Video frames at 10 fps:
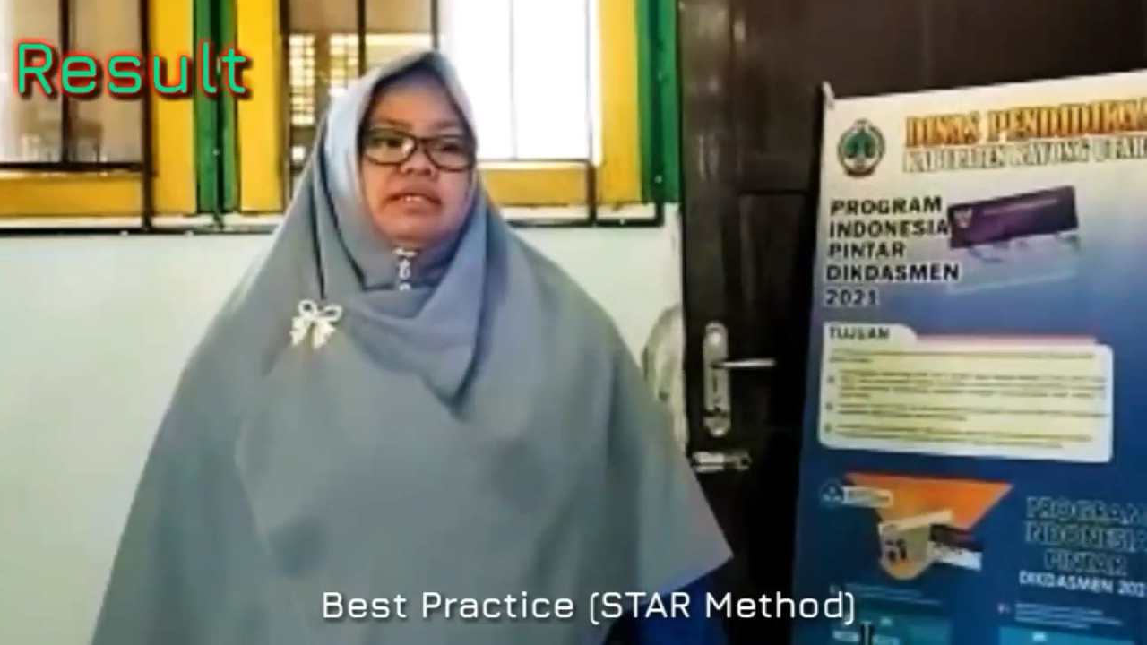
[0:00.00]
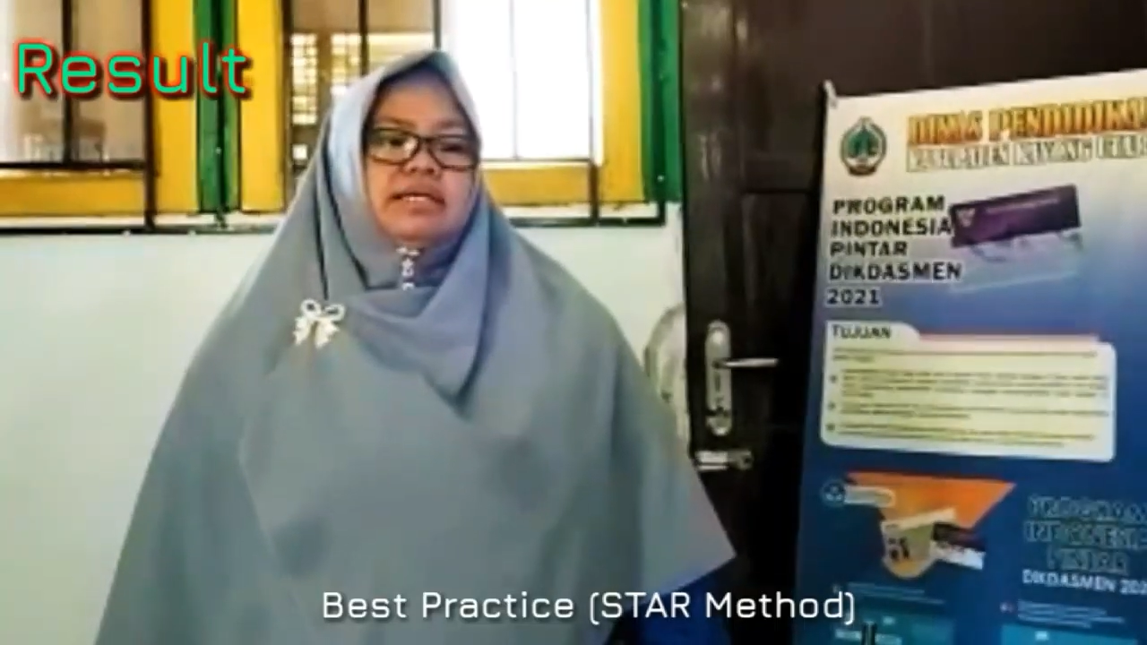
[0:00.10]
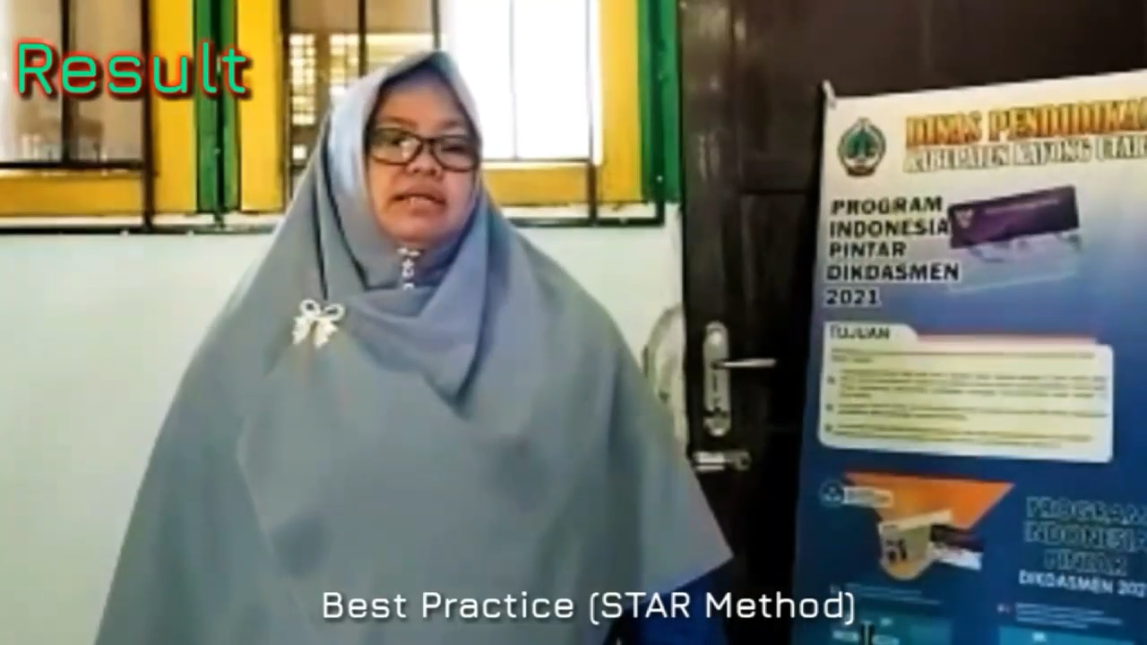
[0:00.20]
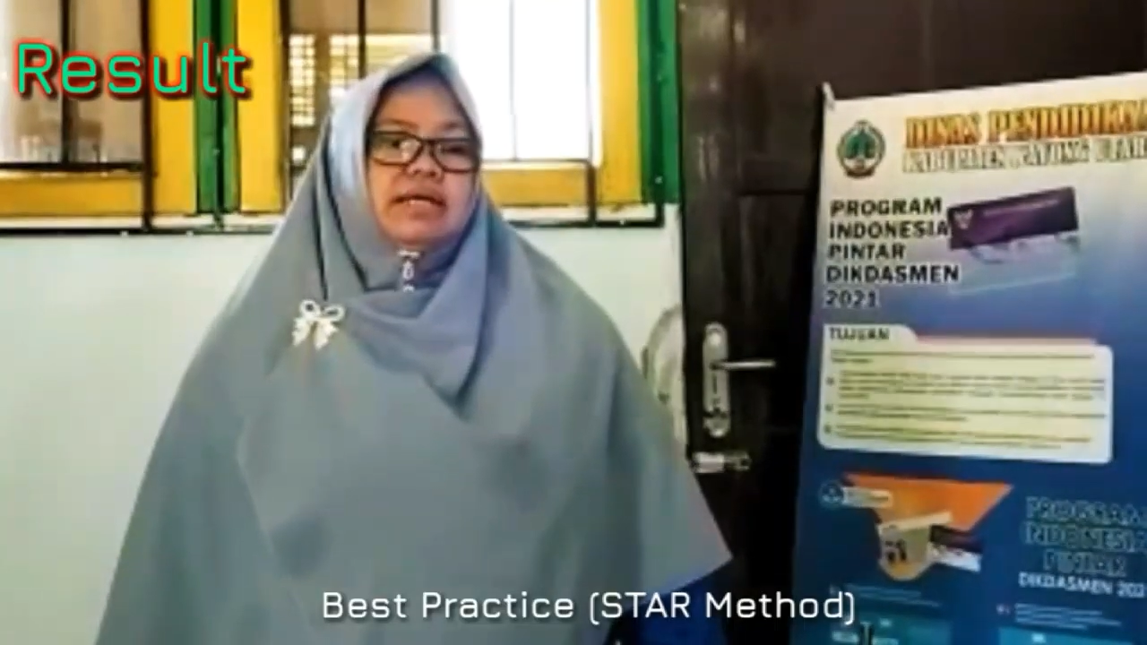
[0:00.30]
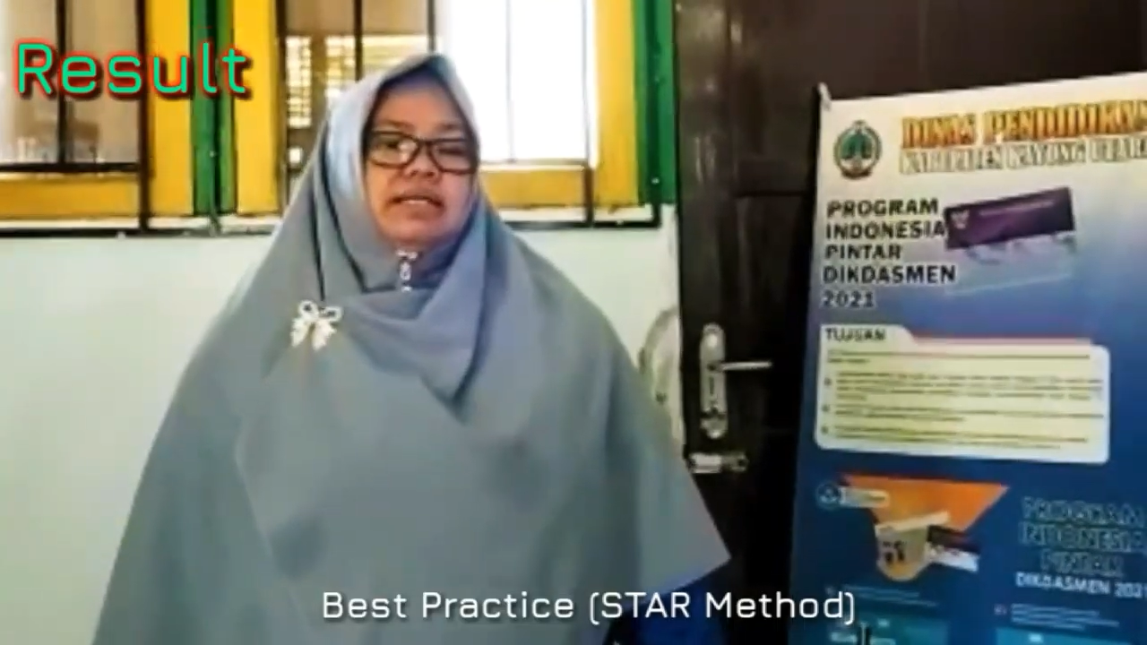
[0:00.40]

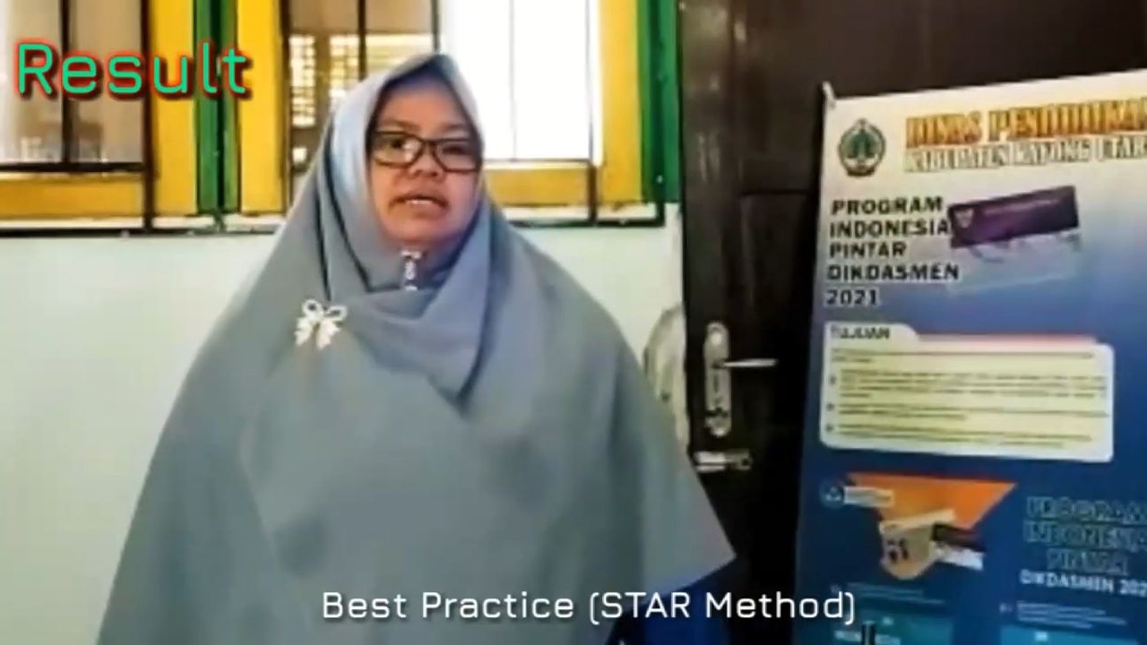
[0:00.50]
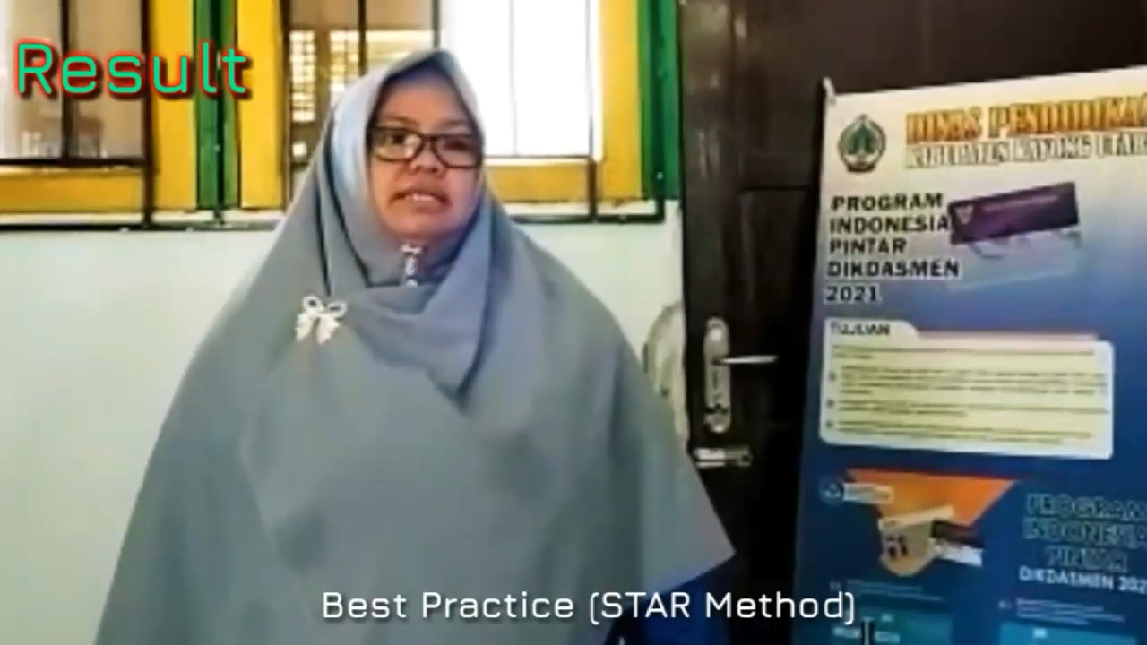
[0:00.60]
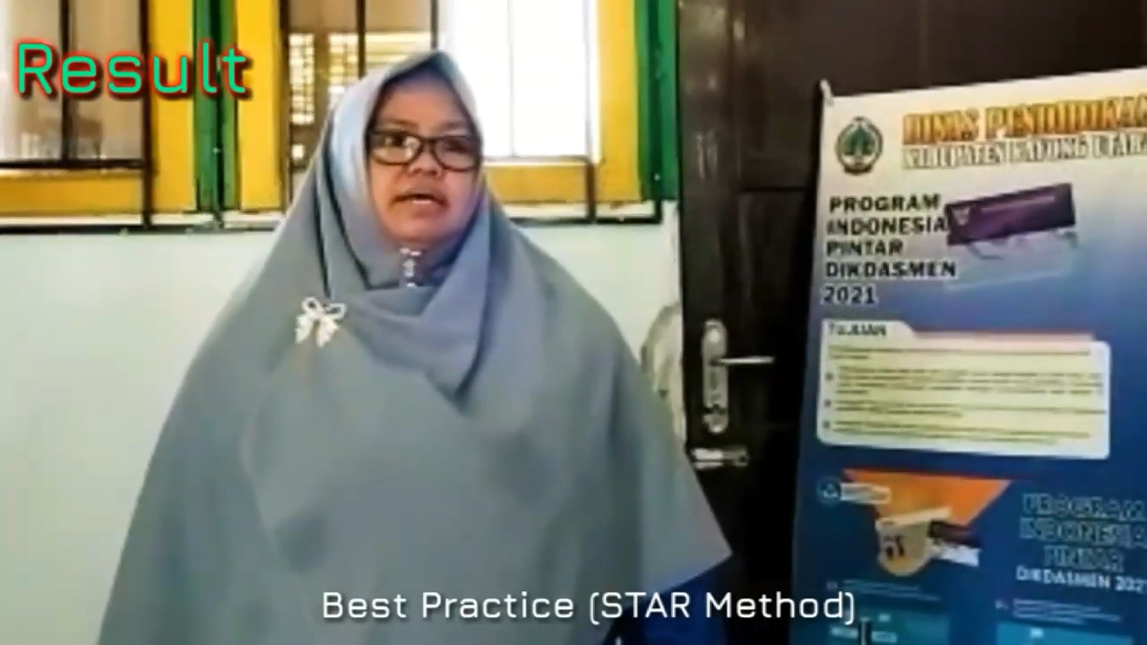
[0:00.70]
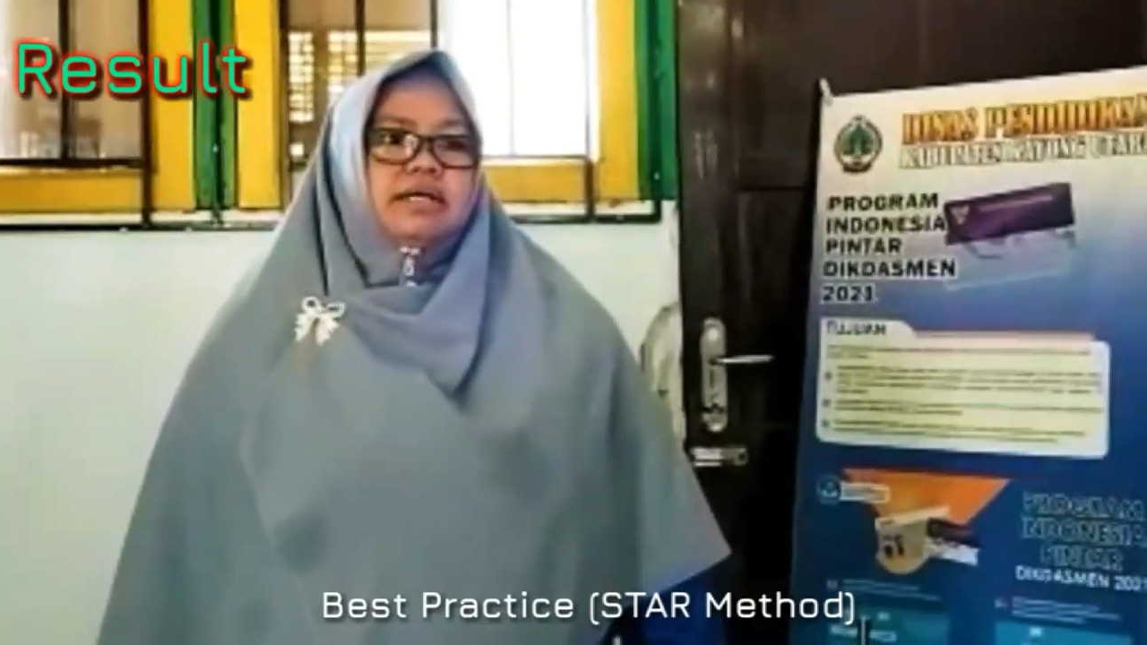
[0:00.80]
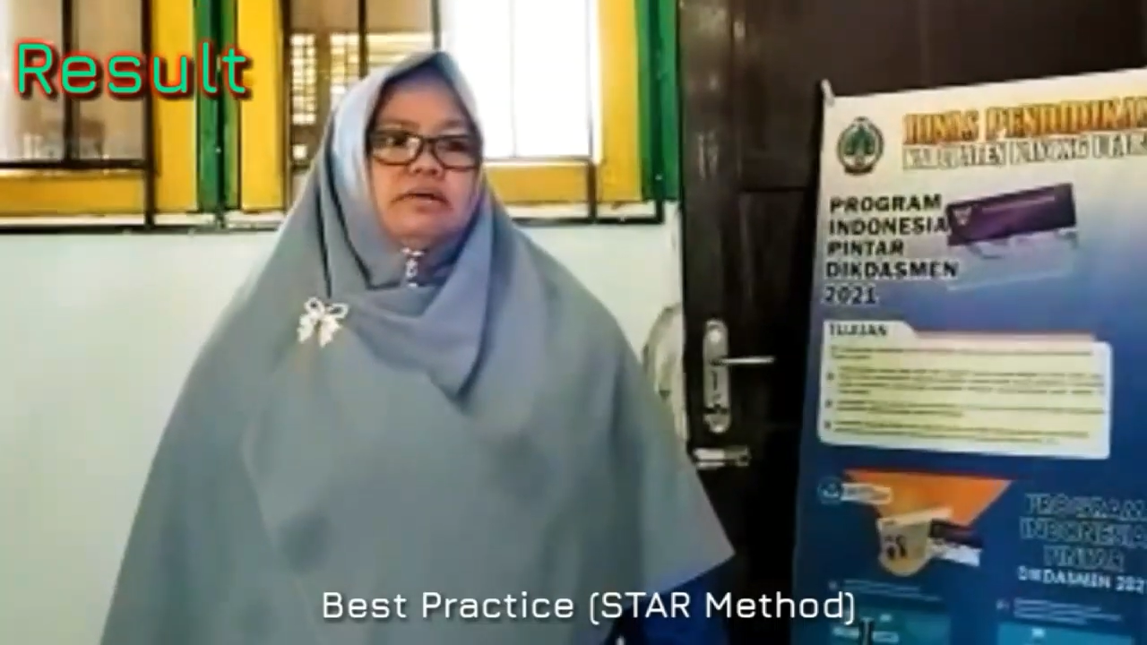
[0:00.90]
Dengan
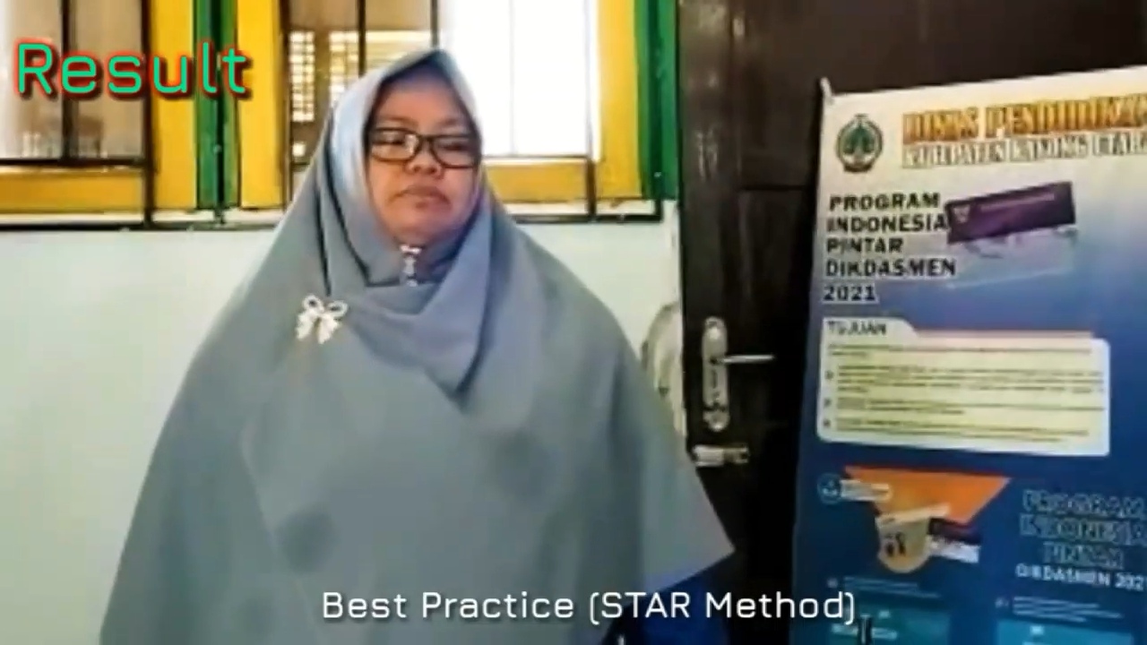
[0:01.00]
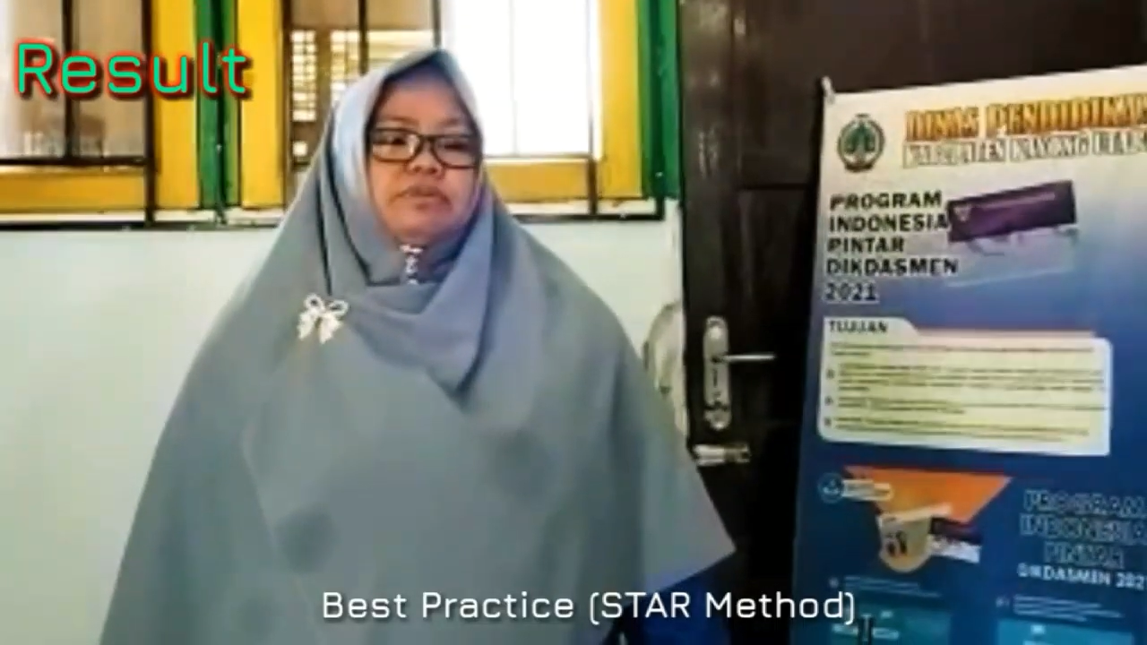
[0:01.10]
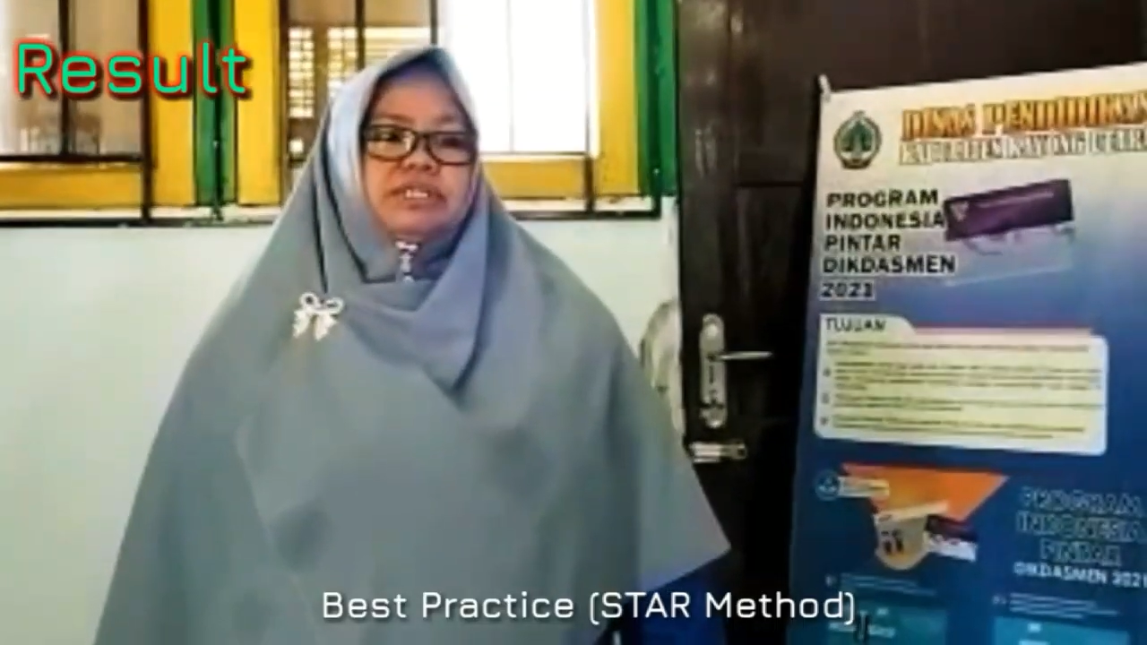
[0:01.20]
adanya